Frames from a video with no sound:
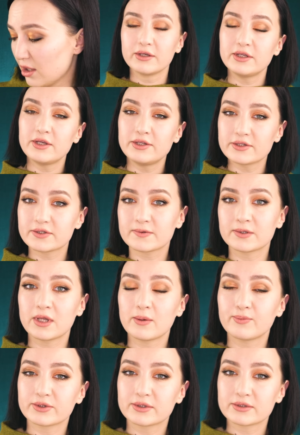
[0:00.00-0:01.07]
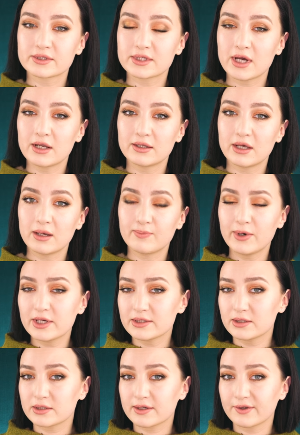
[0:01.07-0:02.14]
Единственная потенциальная
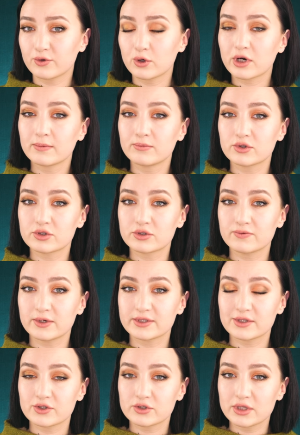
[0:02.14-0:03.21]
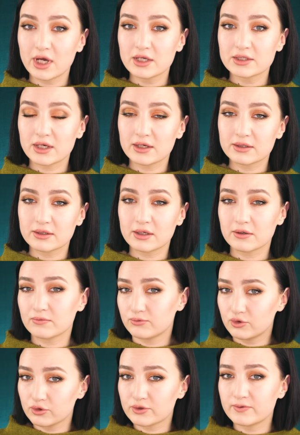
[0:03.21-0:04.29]
опасность, которая может вас ожидать, это
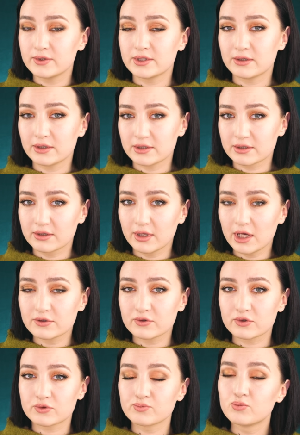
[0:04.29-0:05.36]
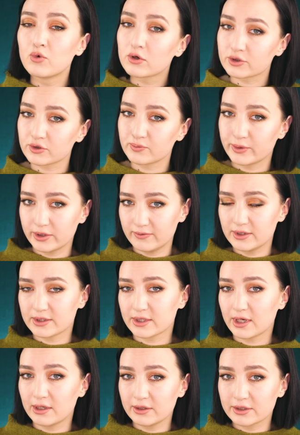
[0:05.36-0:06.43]
чувствительность глаз, то есть может
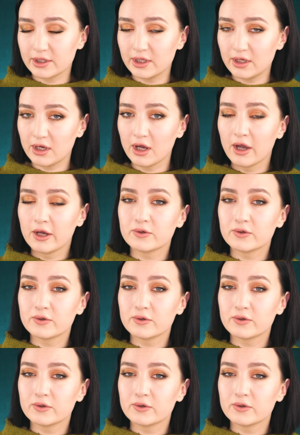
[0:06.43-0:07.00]
появиться аллергия,